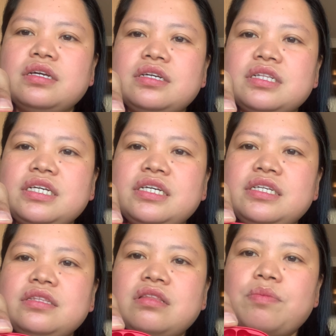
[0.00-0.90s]

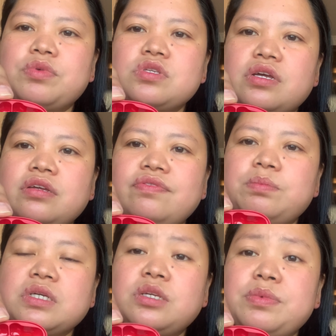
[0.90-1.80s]
green, tapos if,
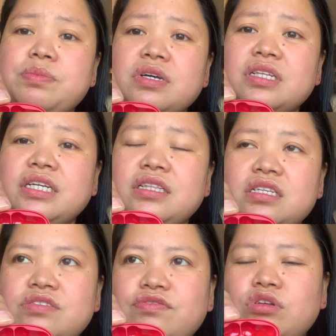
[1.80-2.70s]
pag sabihin pag green
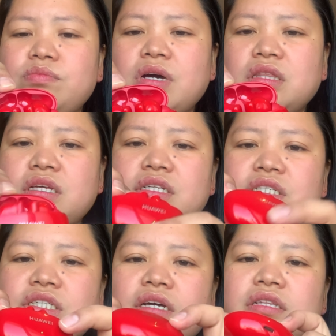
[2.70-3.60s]
is full battery
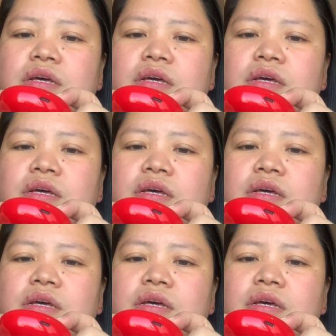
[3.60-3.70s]
siya.